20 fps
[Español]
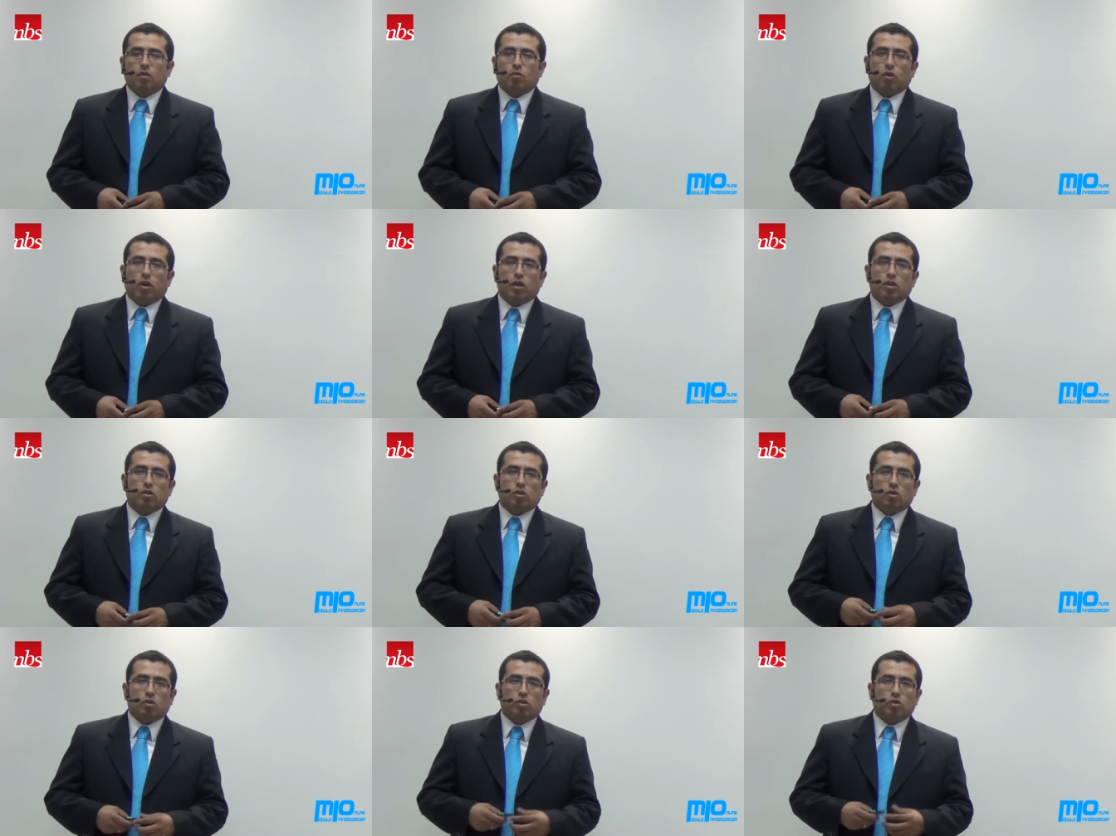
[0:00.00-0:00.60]

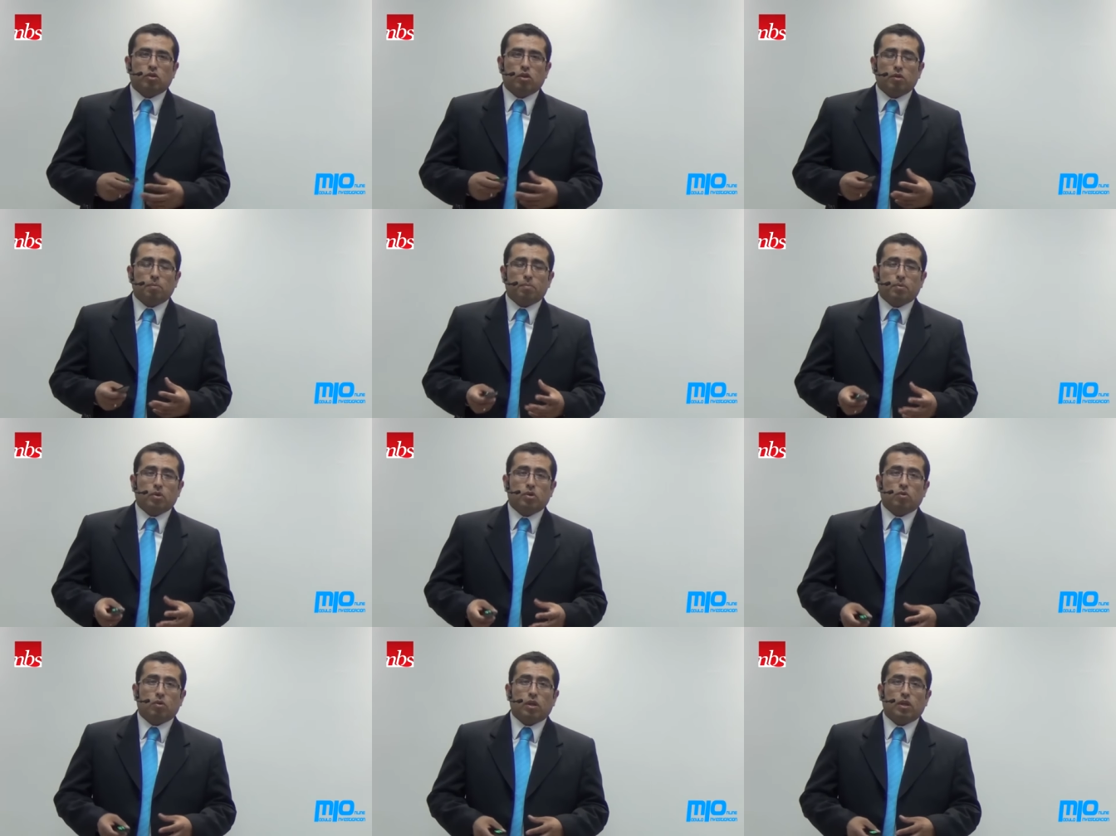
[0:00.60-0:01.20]
cuáles son los
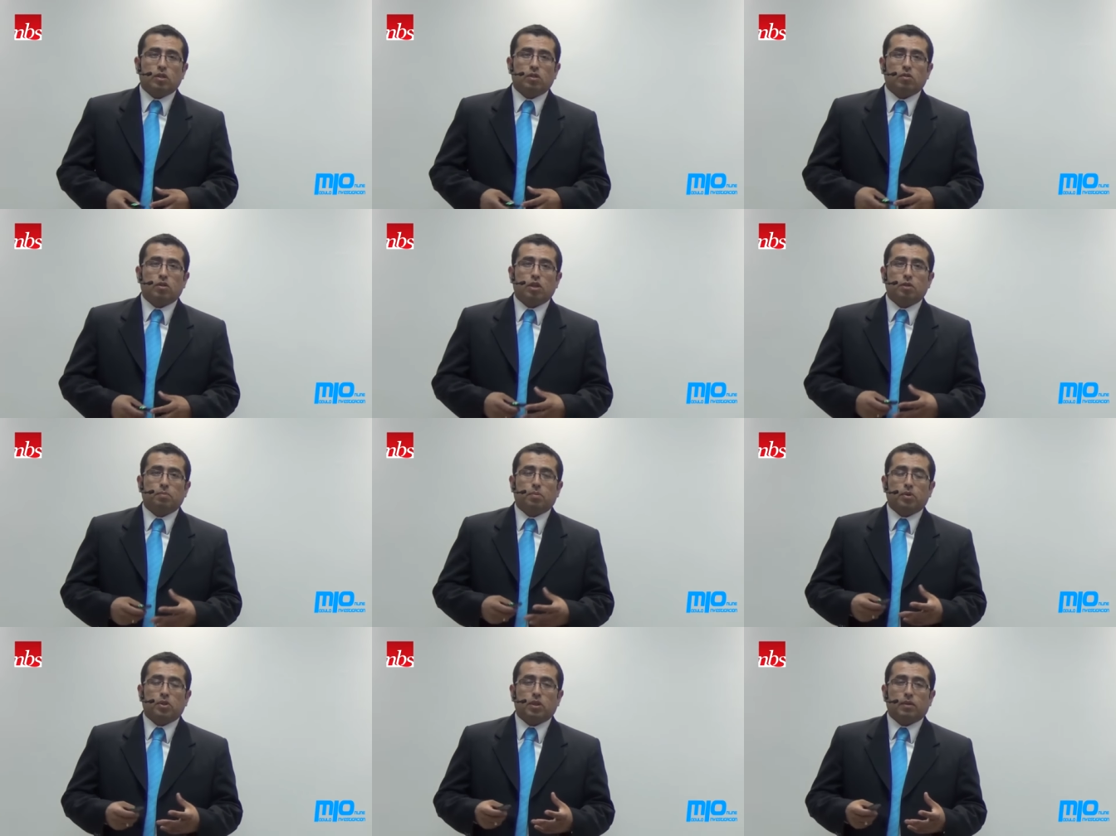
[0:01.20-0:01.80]
tipos, cuáles son
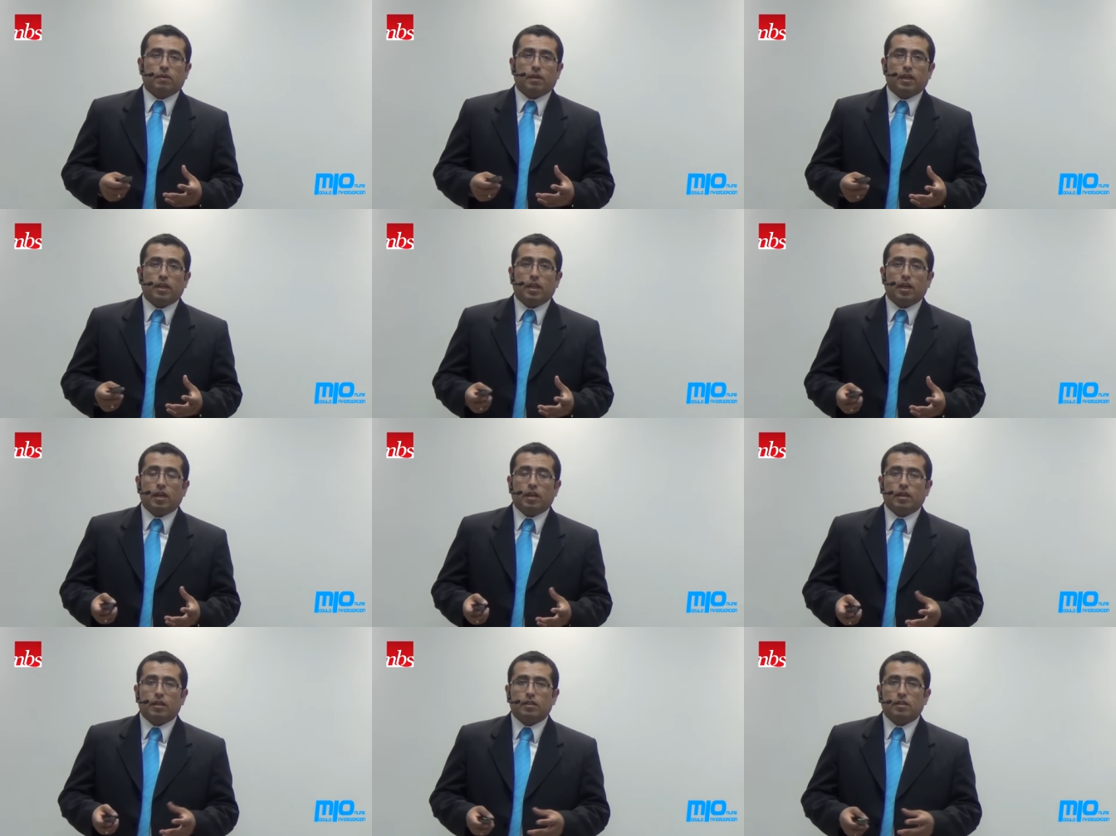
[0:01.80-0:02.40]
las
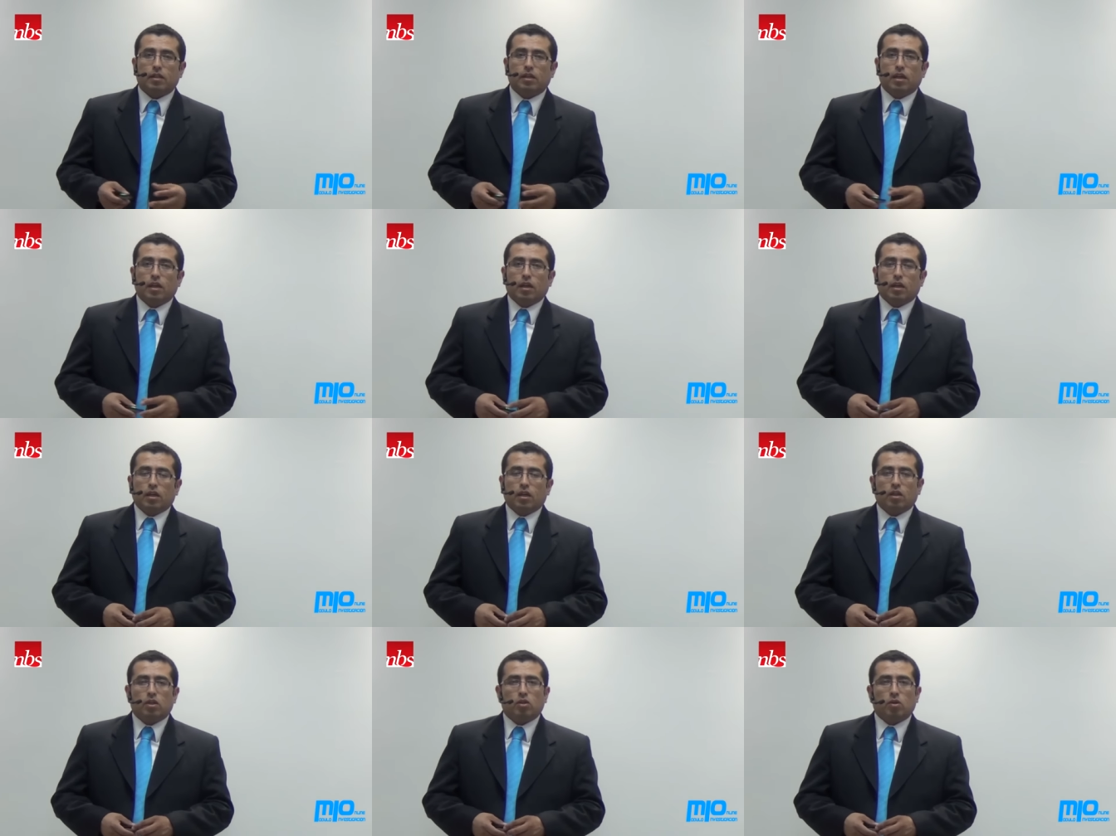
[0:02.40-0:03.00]
posibilidades
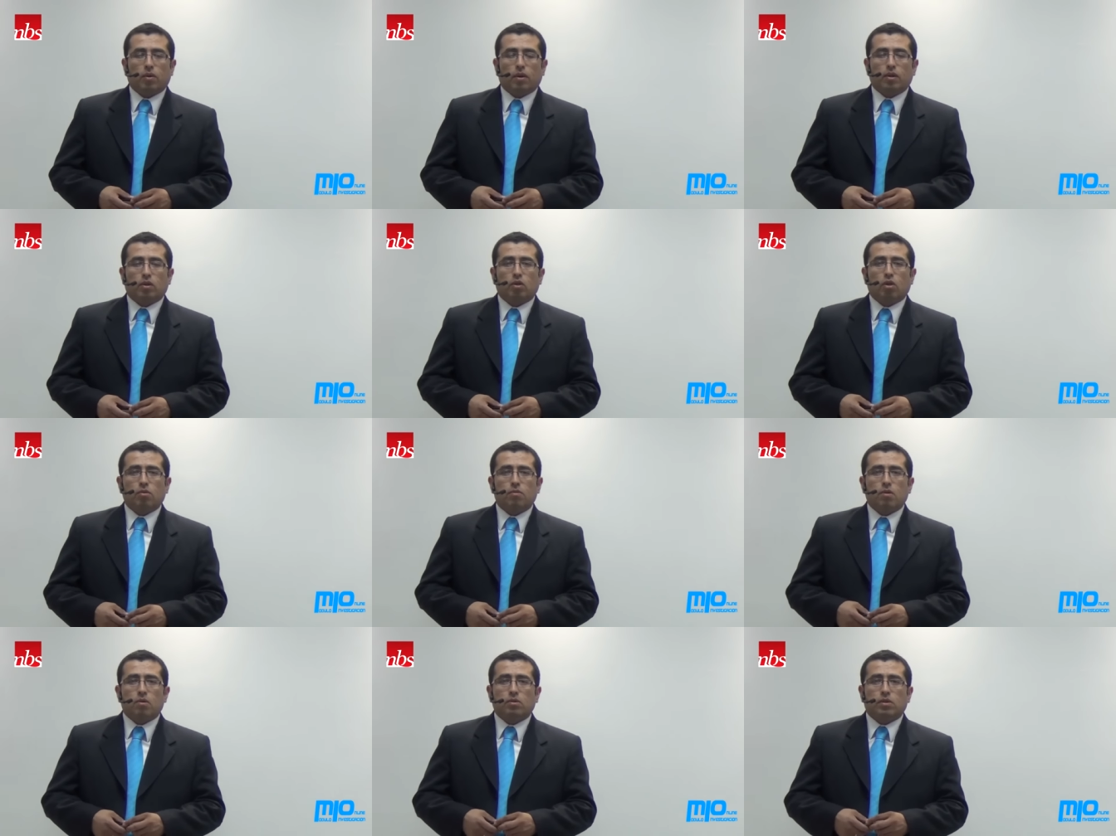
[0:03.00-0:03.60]
y sobre
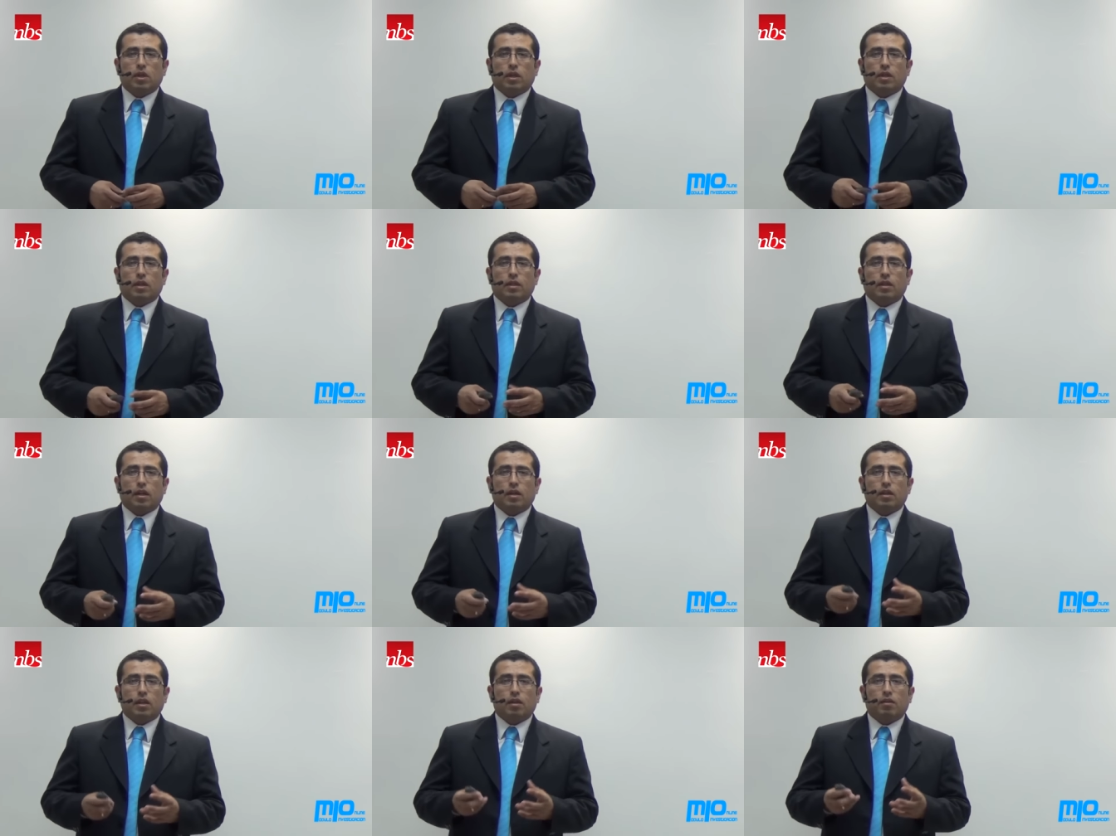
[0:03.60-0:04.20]
todo vamos a
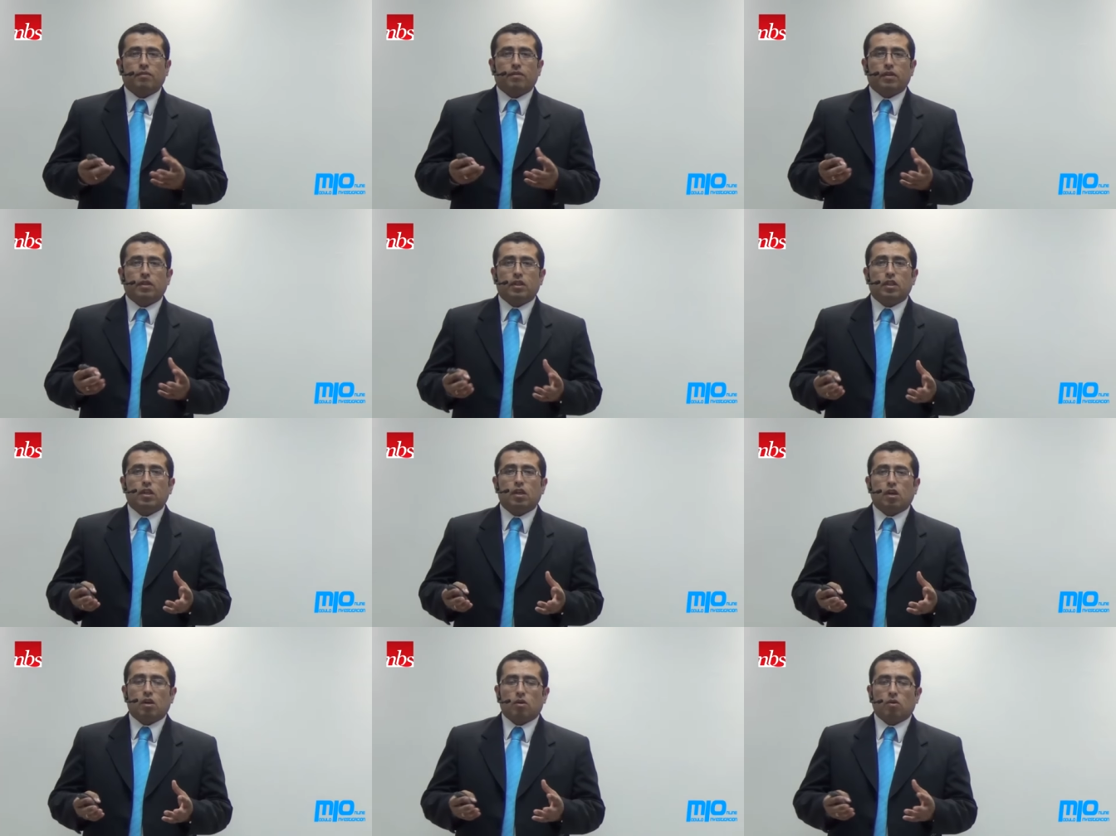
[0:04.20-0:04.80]
tratar de
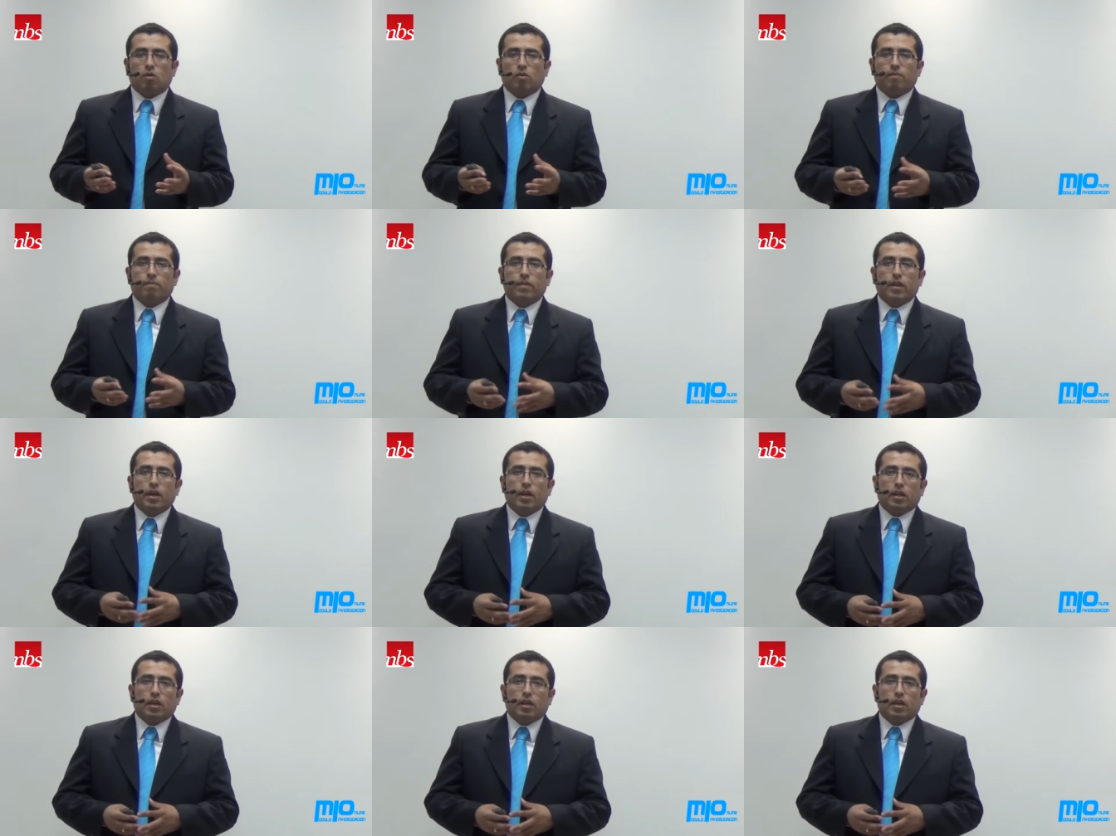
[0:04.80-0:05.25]
definirlo